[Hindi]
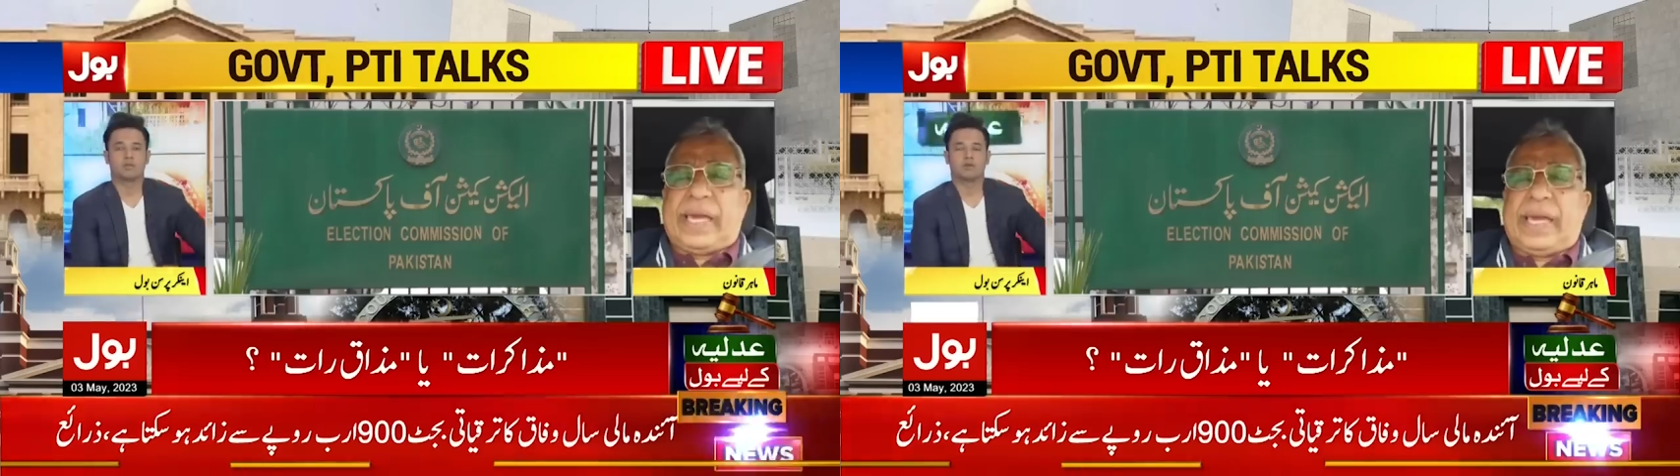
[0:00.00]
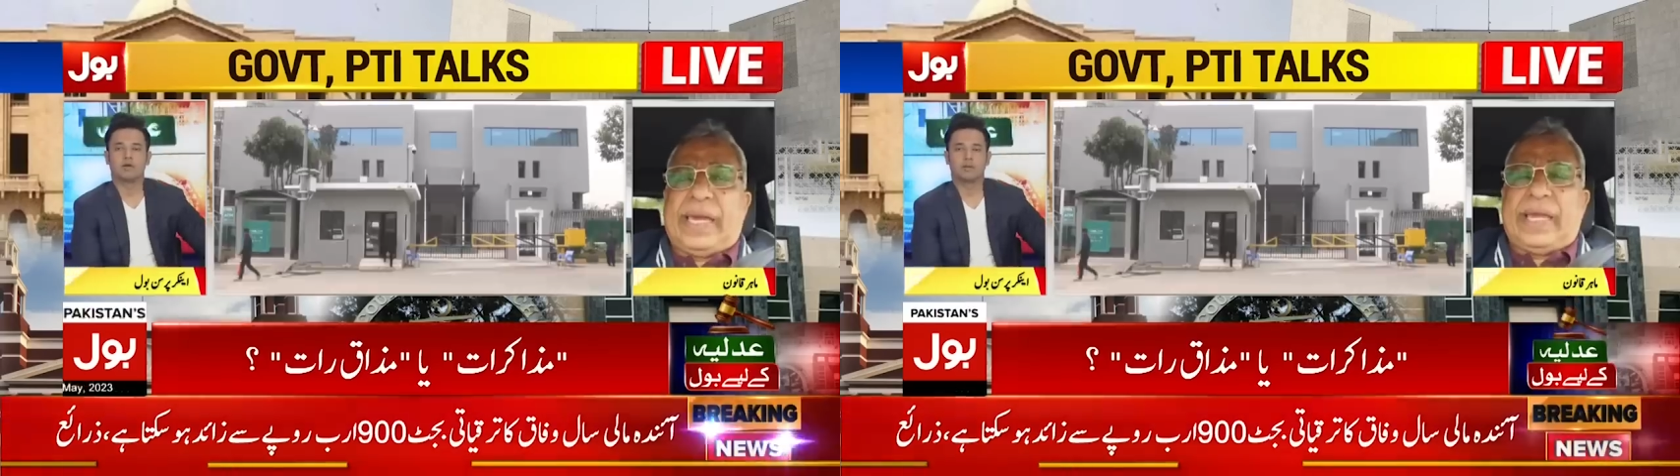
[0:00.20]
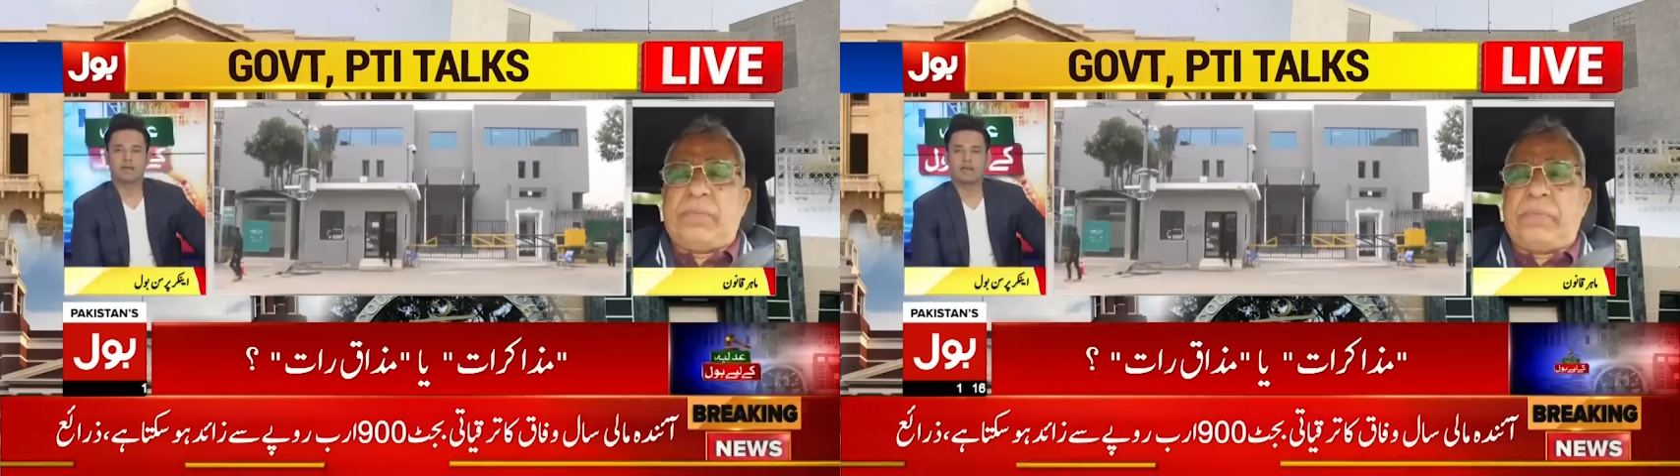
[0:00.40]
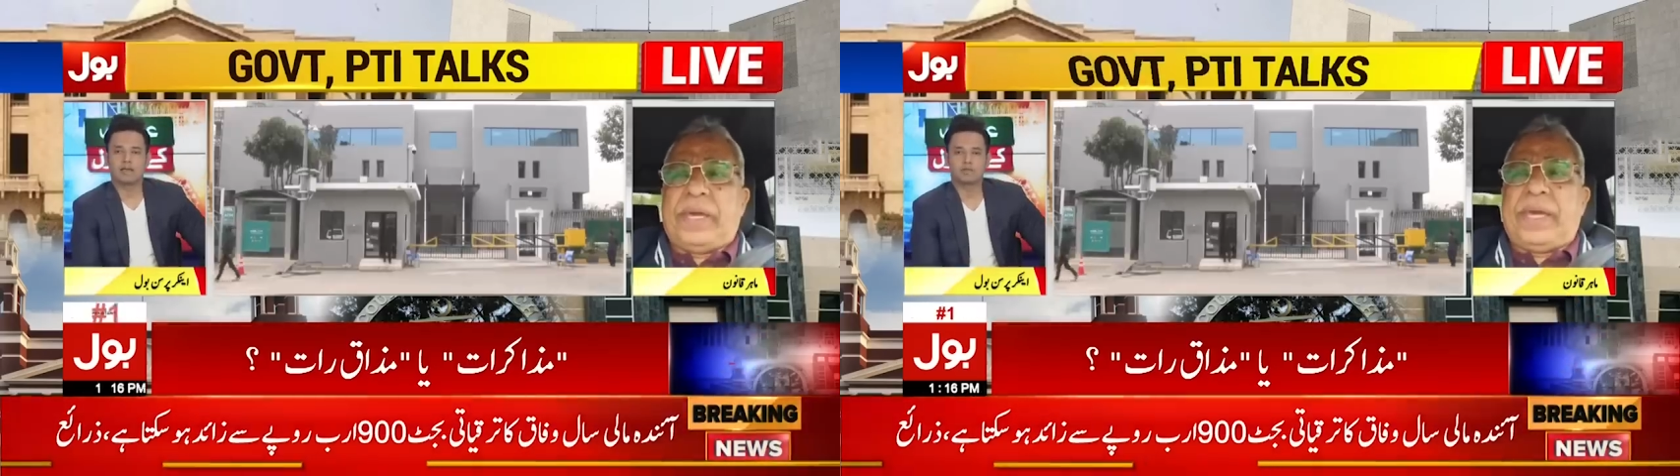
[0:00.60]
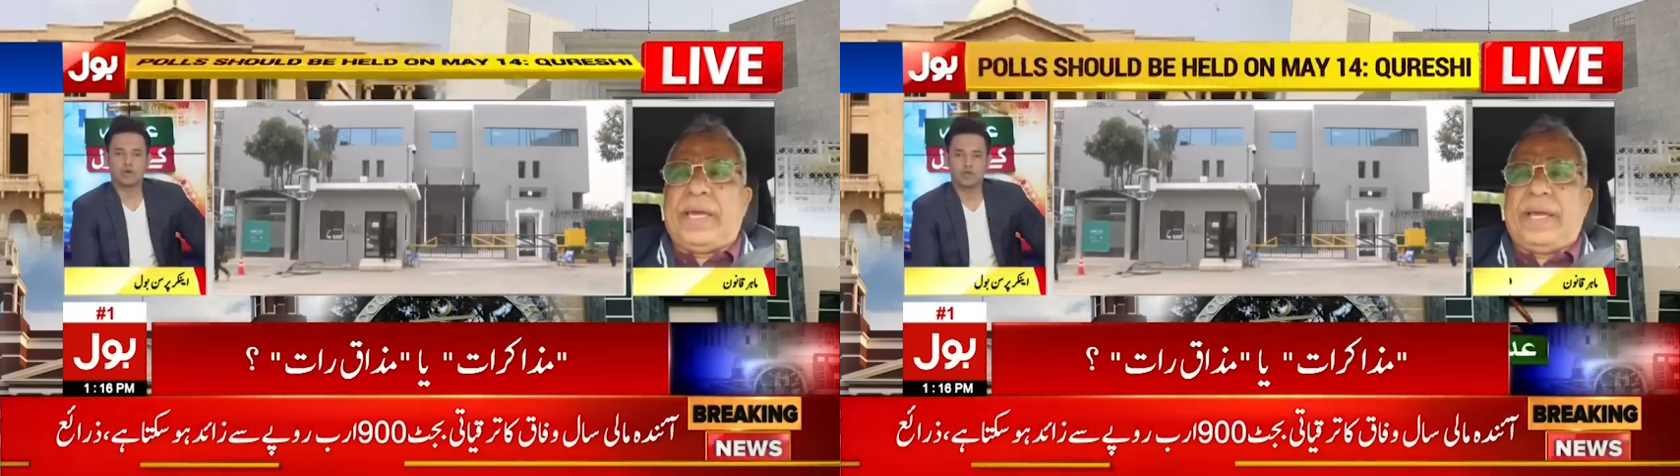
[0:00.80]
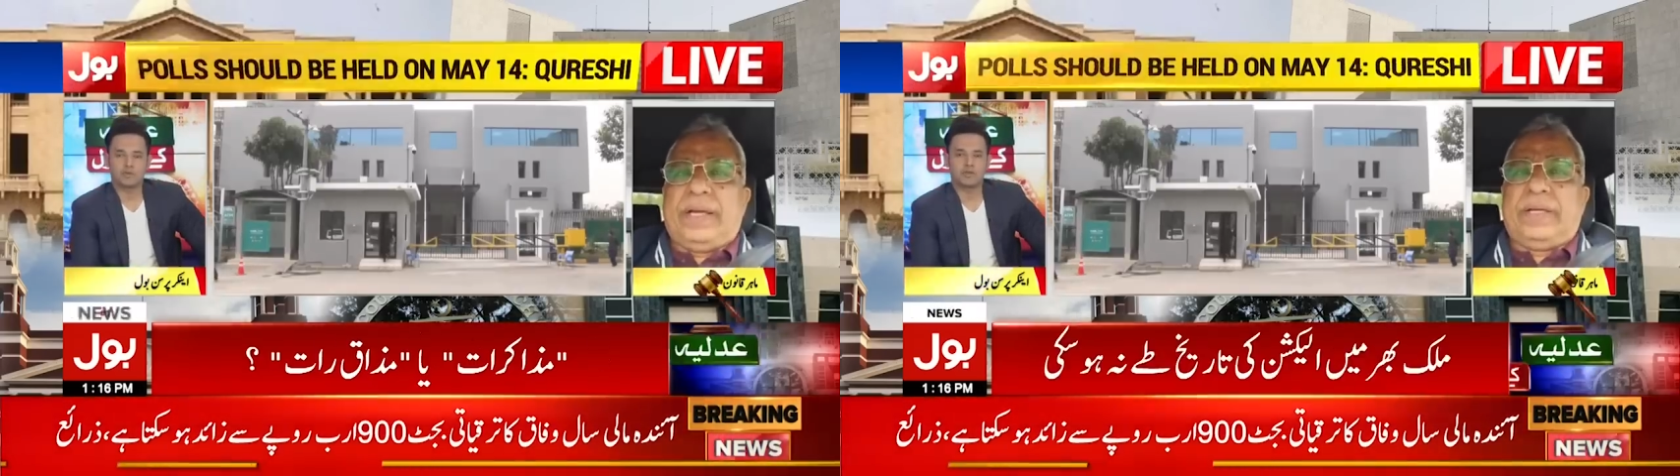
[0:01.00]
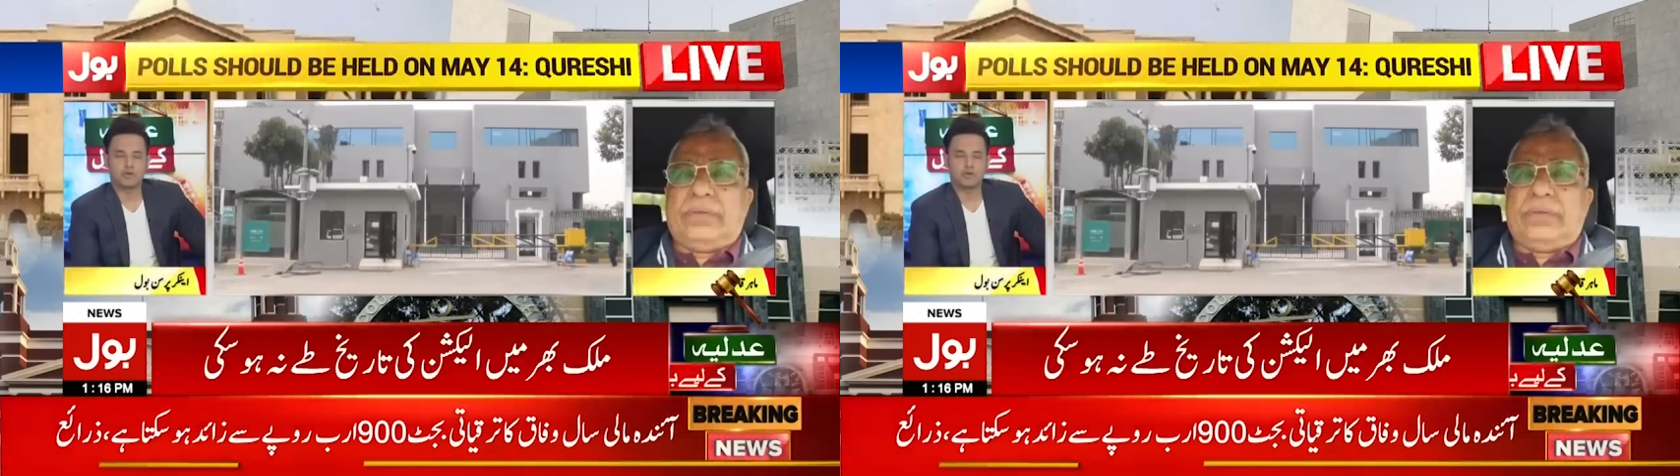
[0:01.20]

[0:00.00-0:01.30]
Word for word: मतलब आप कह रहे हैं कि चौदह